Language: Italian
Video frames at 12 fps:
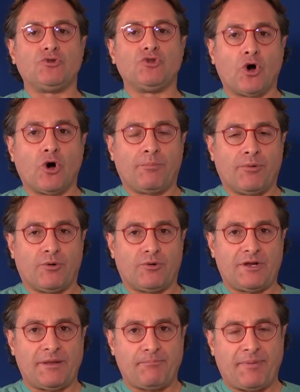
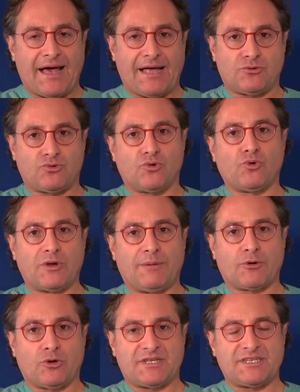dopo l'impianto con
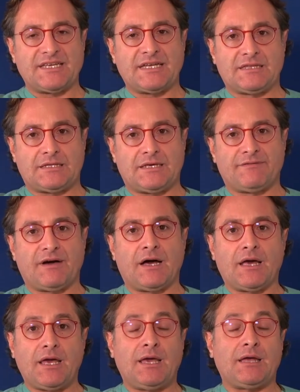la protesi attiva